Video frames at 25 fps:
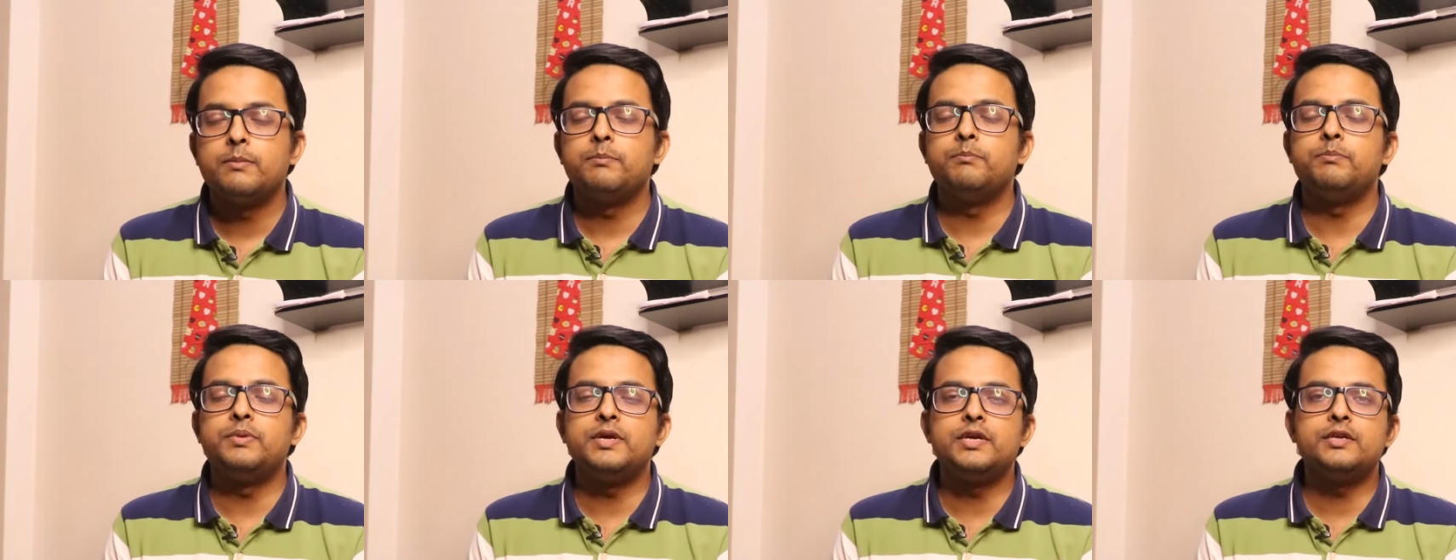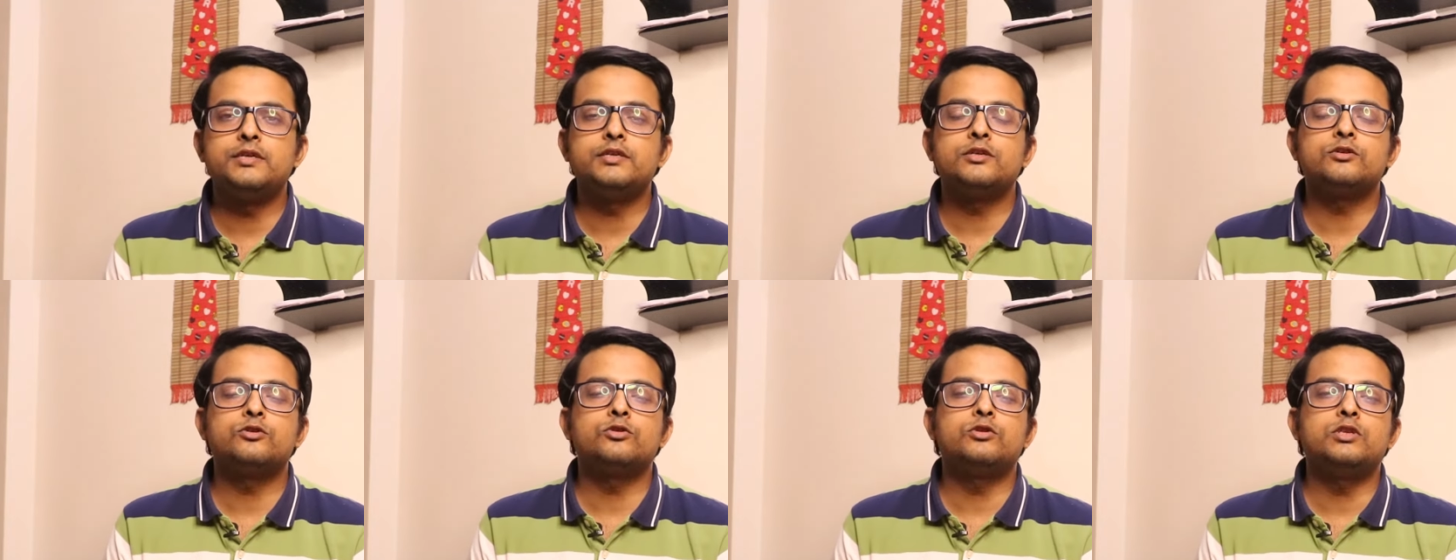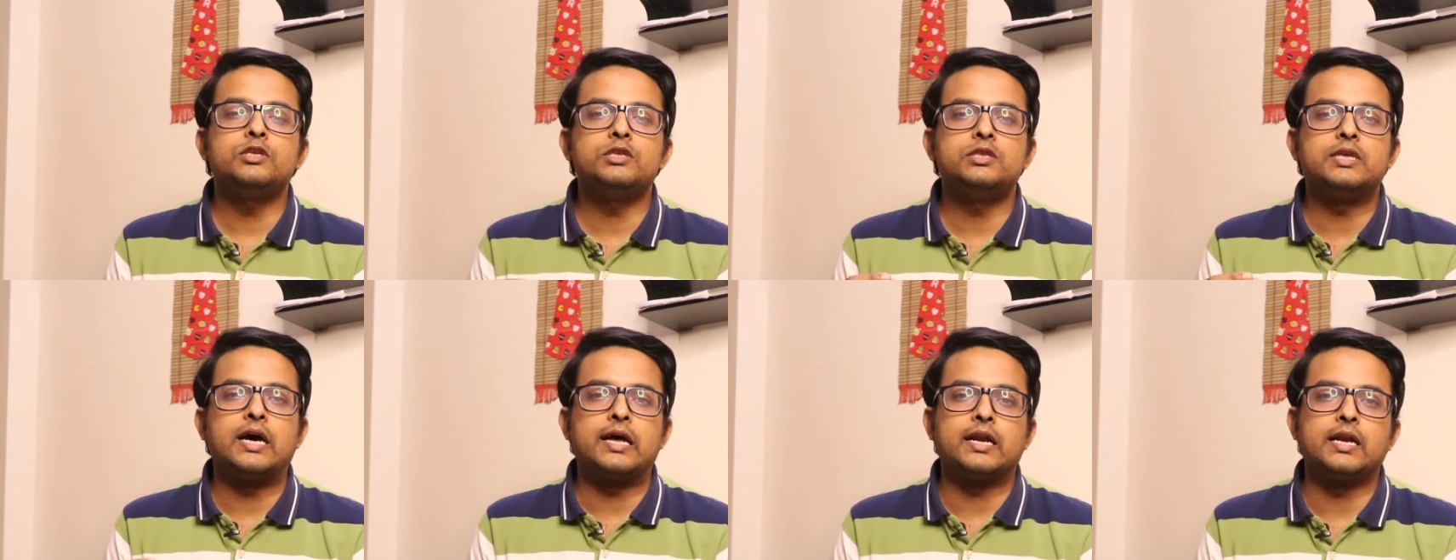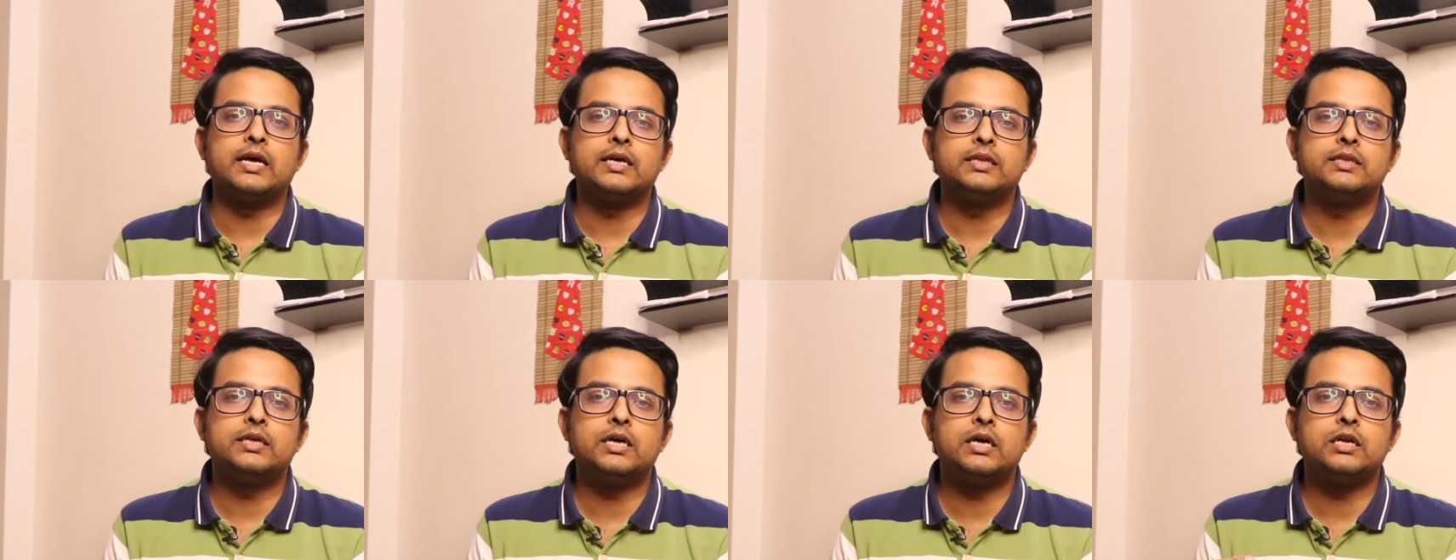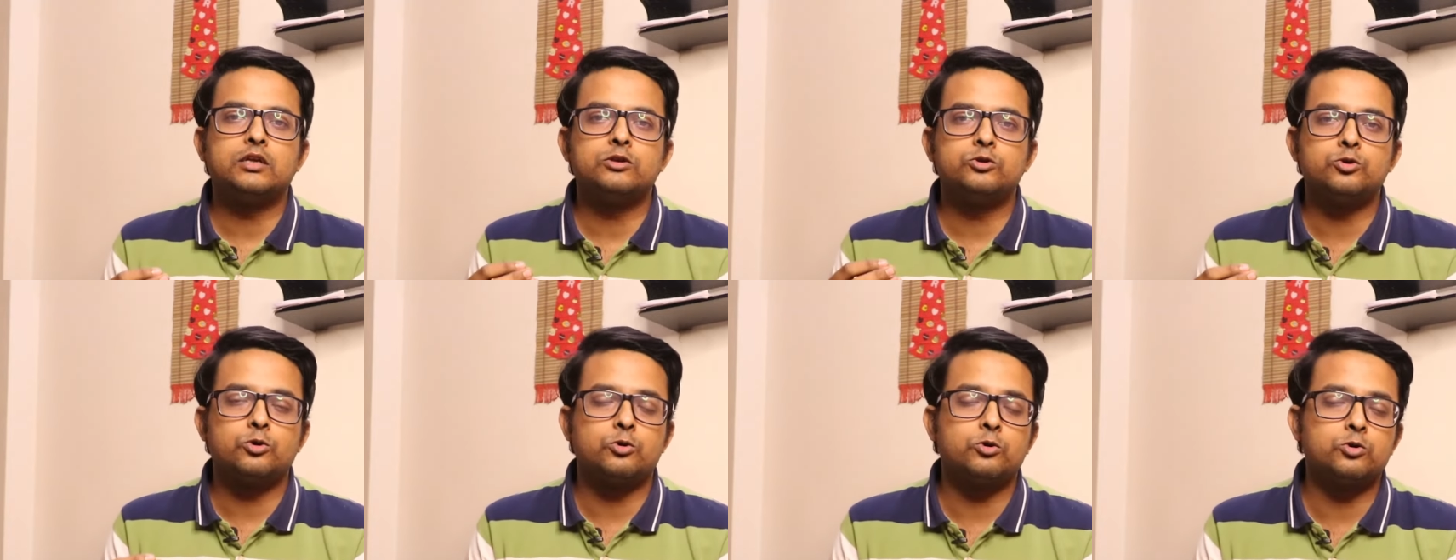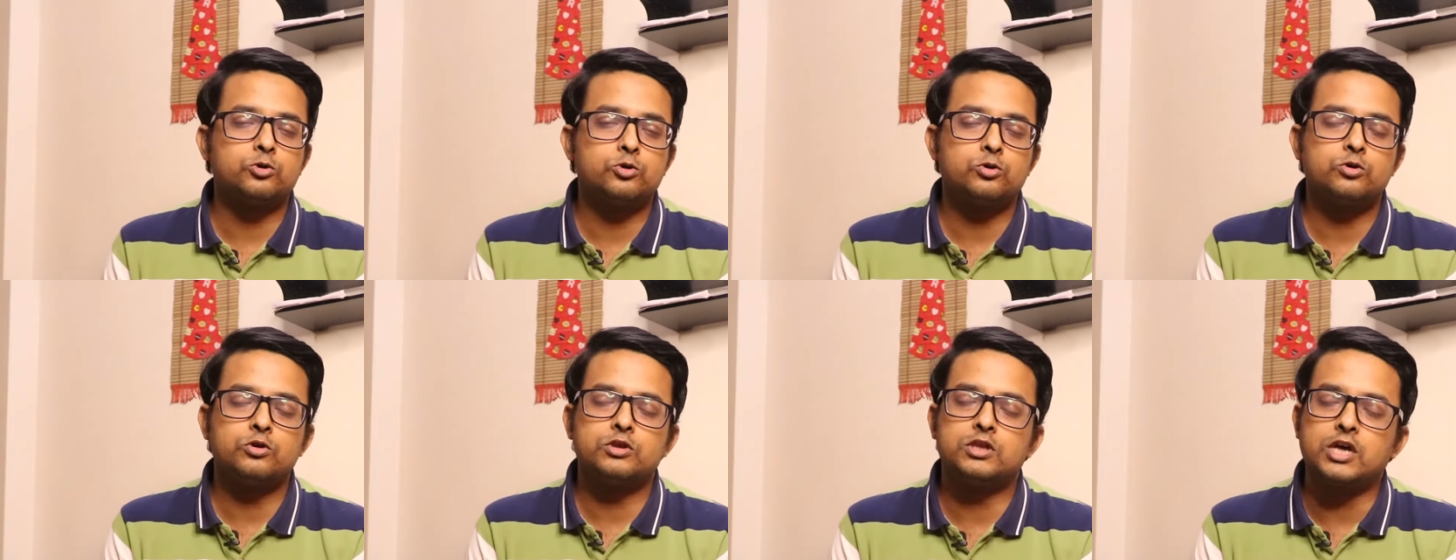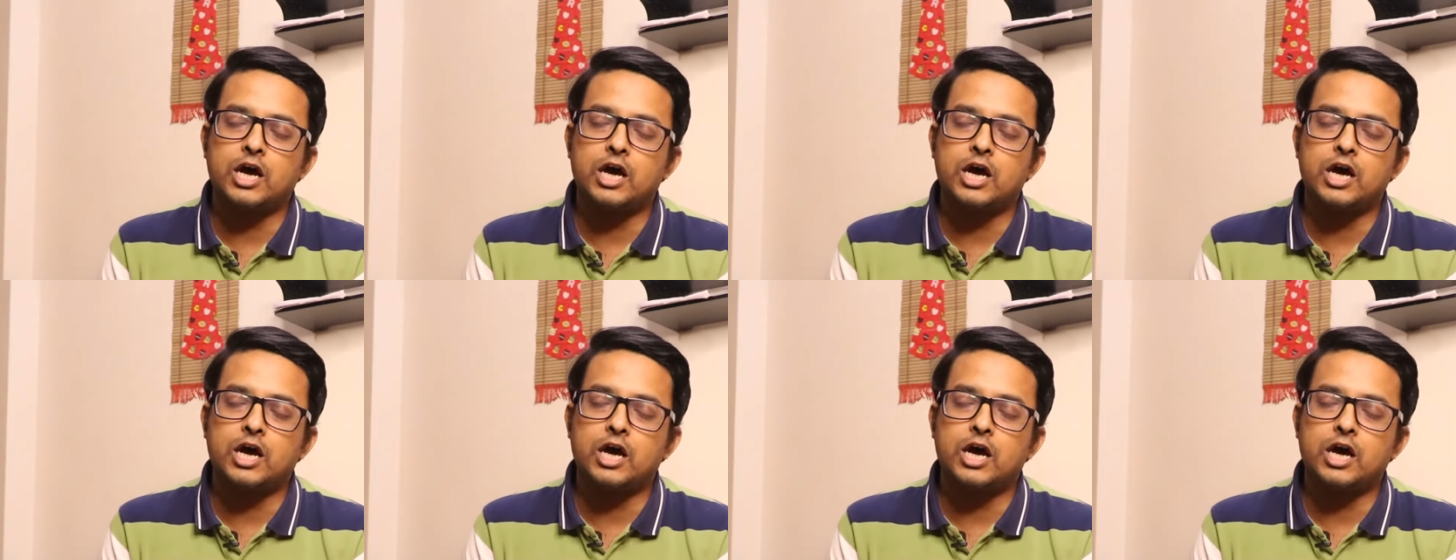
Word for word: বীর্যে যদি দানাদার ছোট ছোট